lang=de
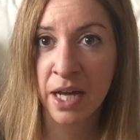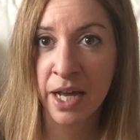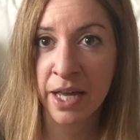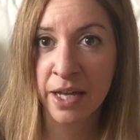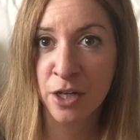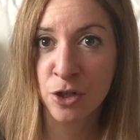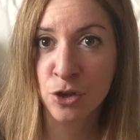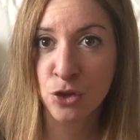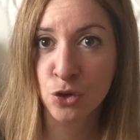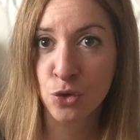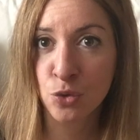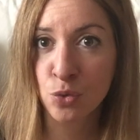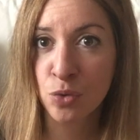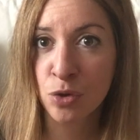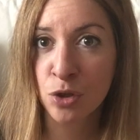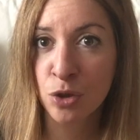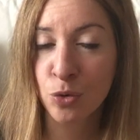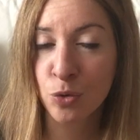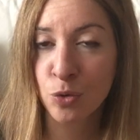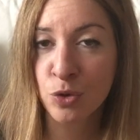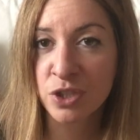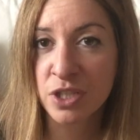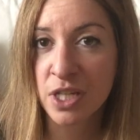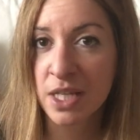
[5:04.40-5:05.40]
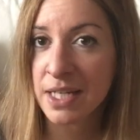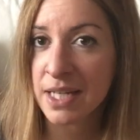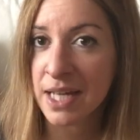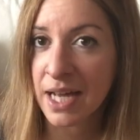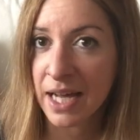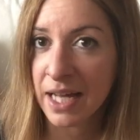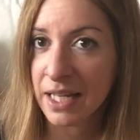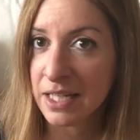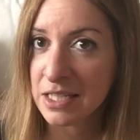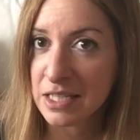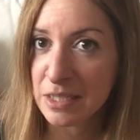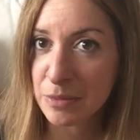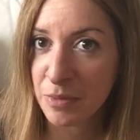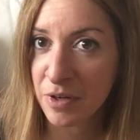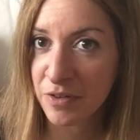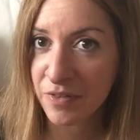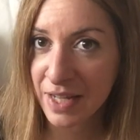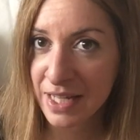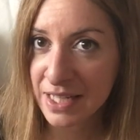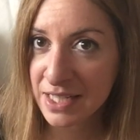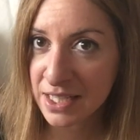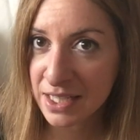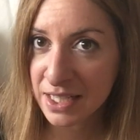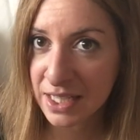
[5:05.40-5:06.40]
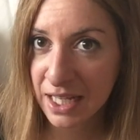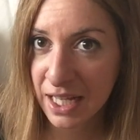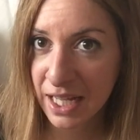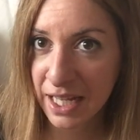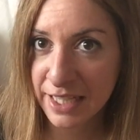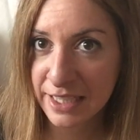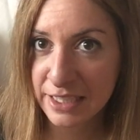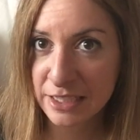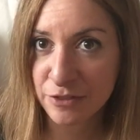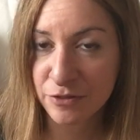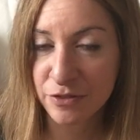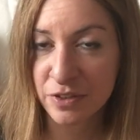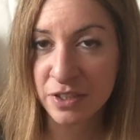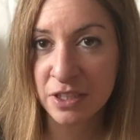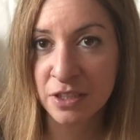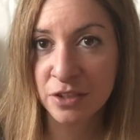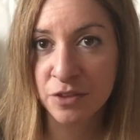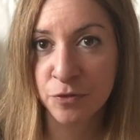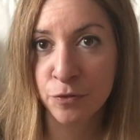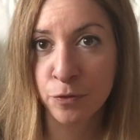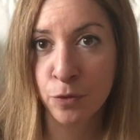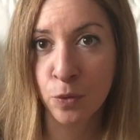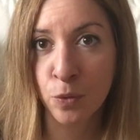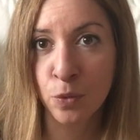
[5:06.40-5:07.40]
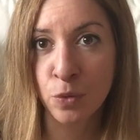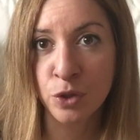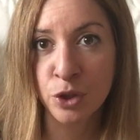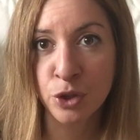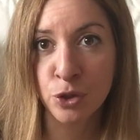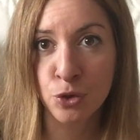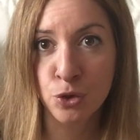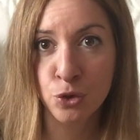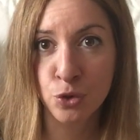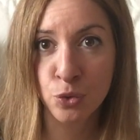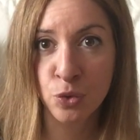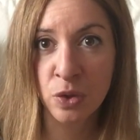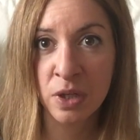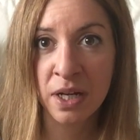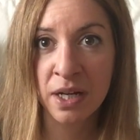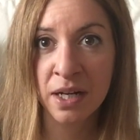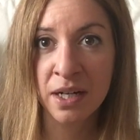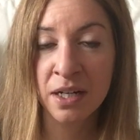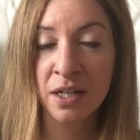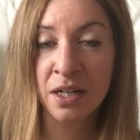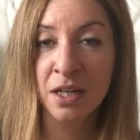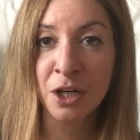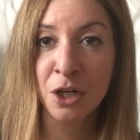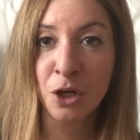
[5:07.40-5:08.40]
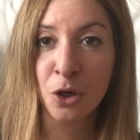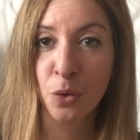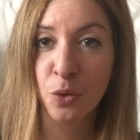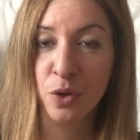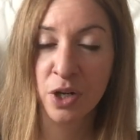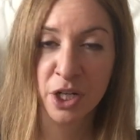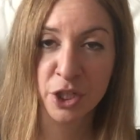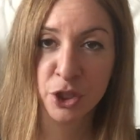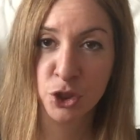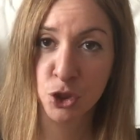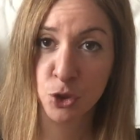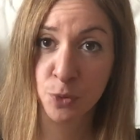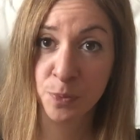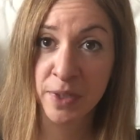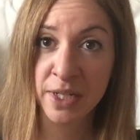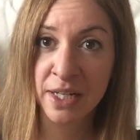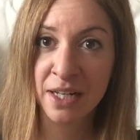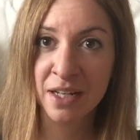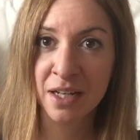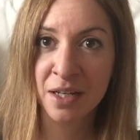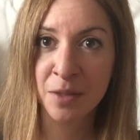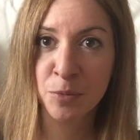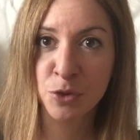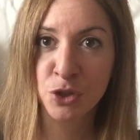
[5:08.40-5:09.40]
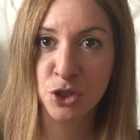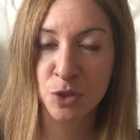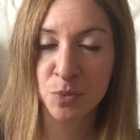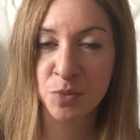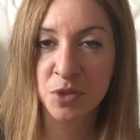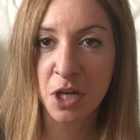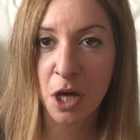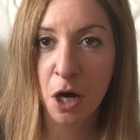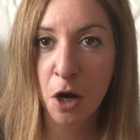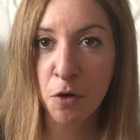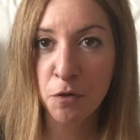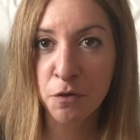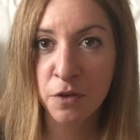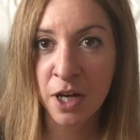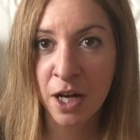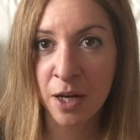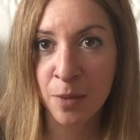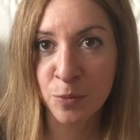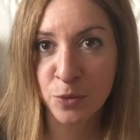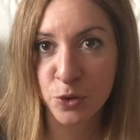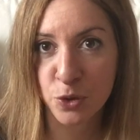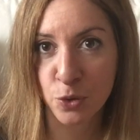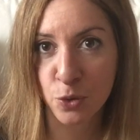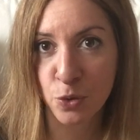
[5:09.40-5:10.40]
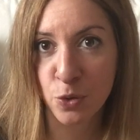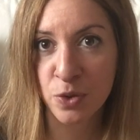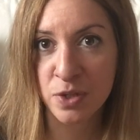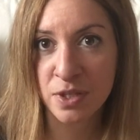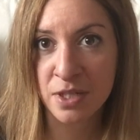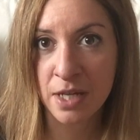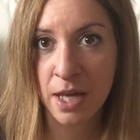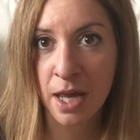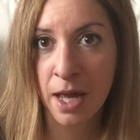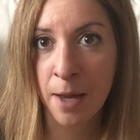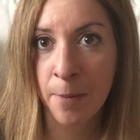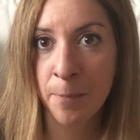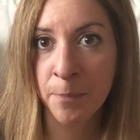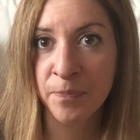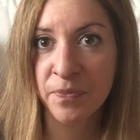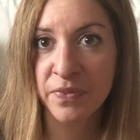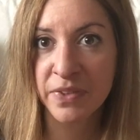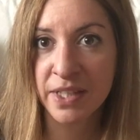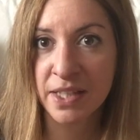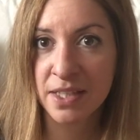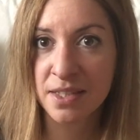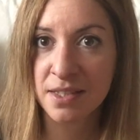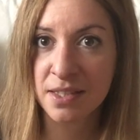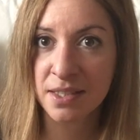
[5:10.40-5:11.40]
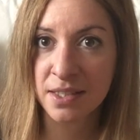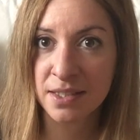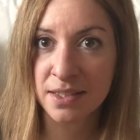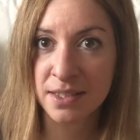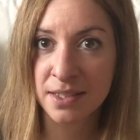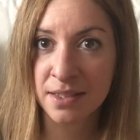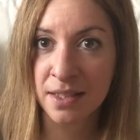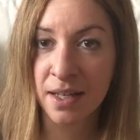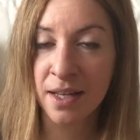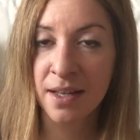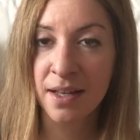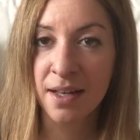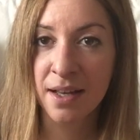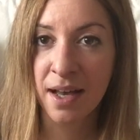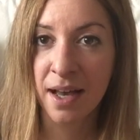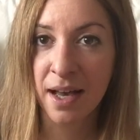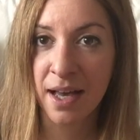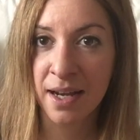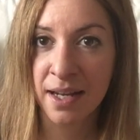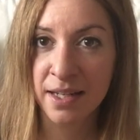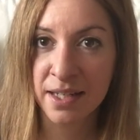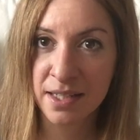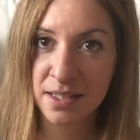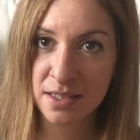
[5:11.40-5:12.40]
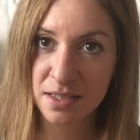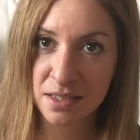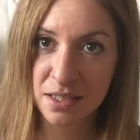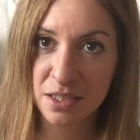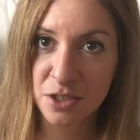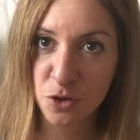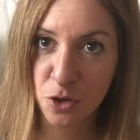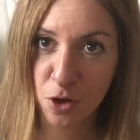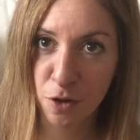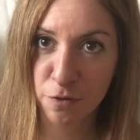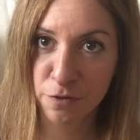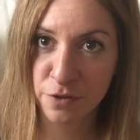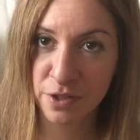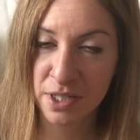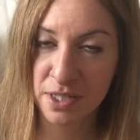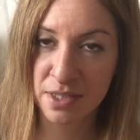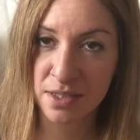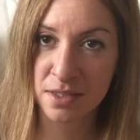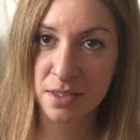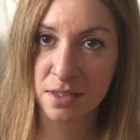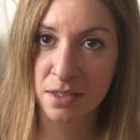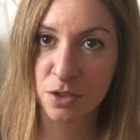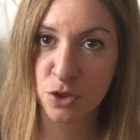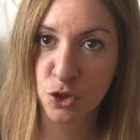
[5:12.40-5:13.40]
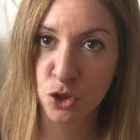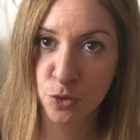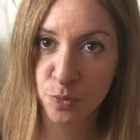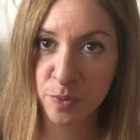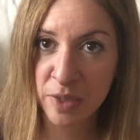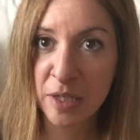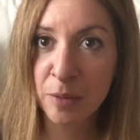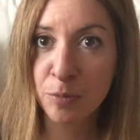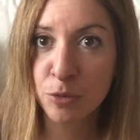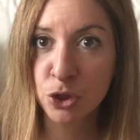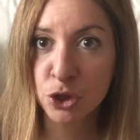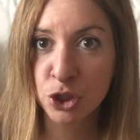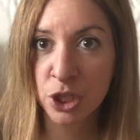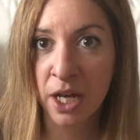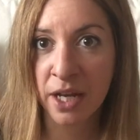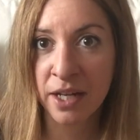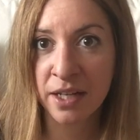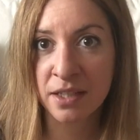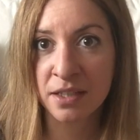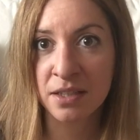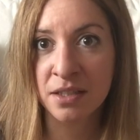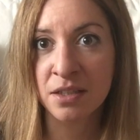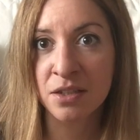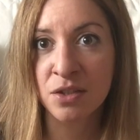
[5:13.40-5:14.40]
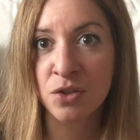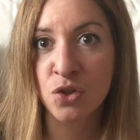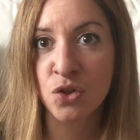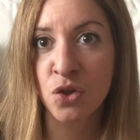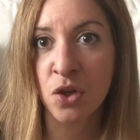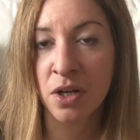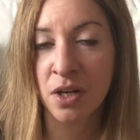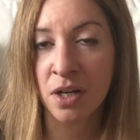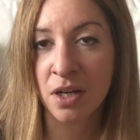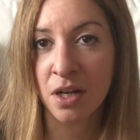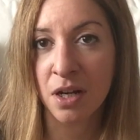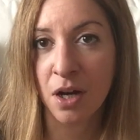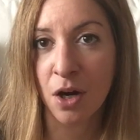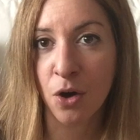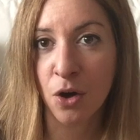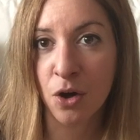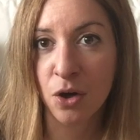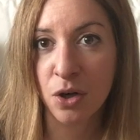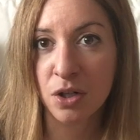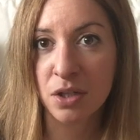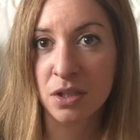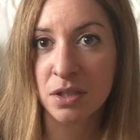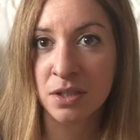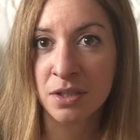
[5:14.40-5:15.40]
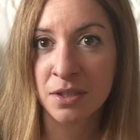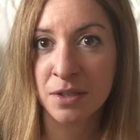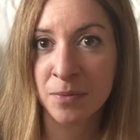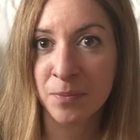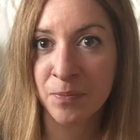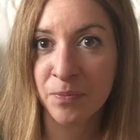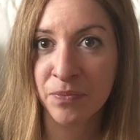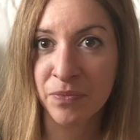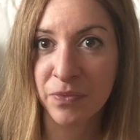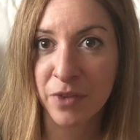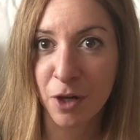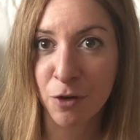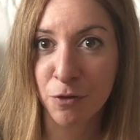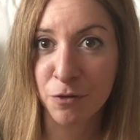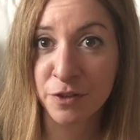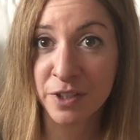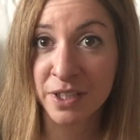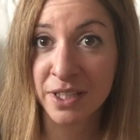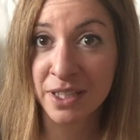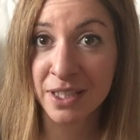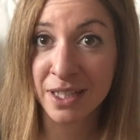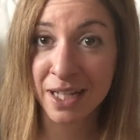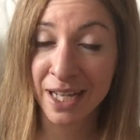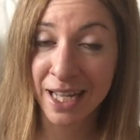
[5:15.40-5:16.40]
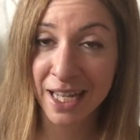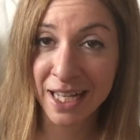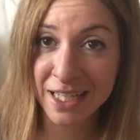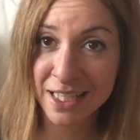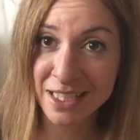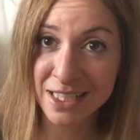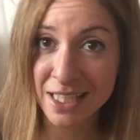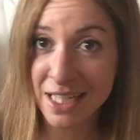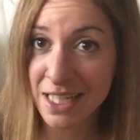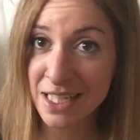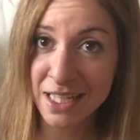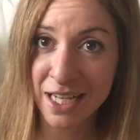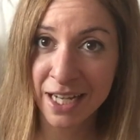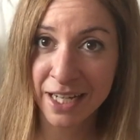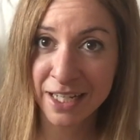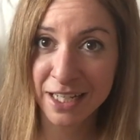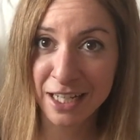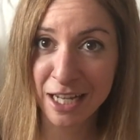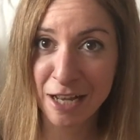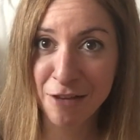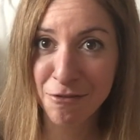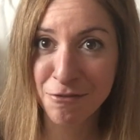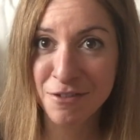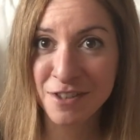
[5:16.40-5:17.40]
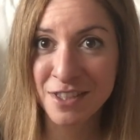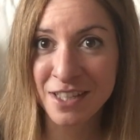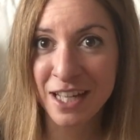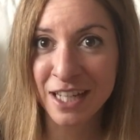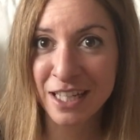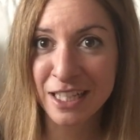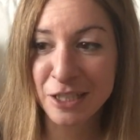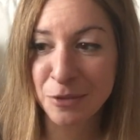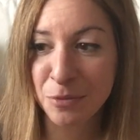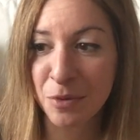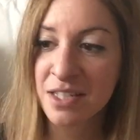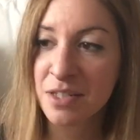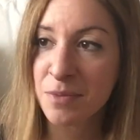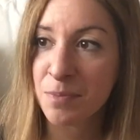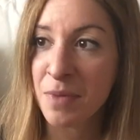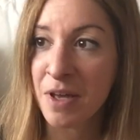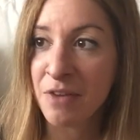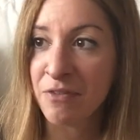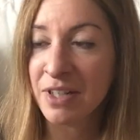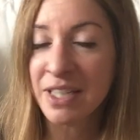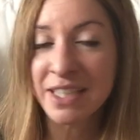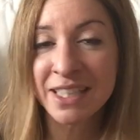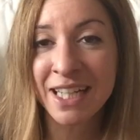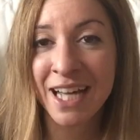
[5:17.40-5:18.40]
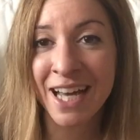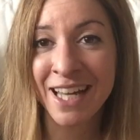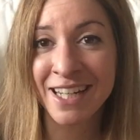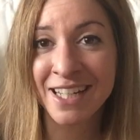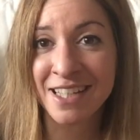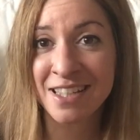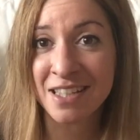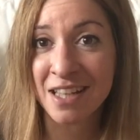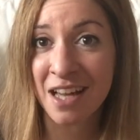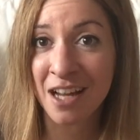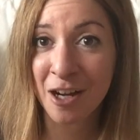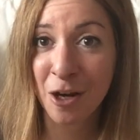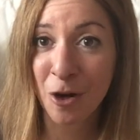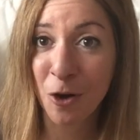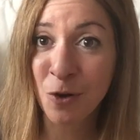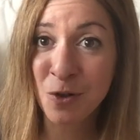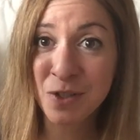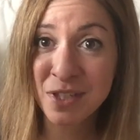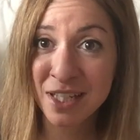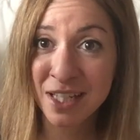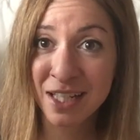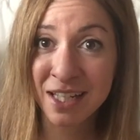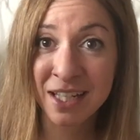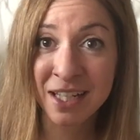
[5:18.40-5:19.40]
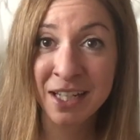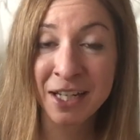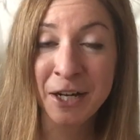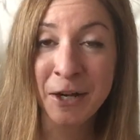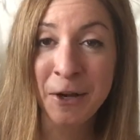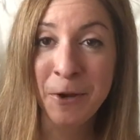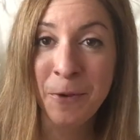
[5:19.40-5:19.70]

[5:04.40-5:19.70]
einer Schule unter der Hand immer weitergereicht wird, wo die Schüler oder die Spieler bestimmte Aufgaben zu lösen haben, die sich allerdings nicht nur auf das Spiel beschränken, sondern auch ähm, auf die Realität eingreifen, sage ich mal. Mehr will ich gar nicht sagen, außer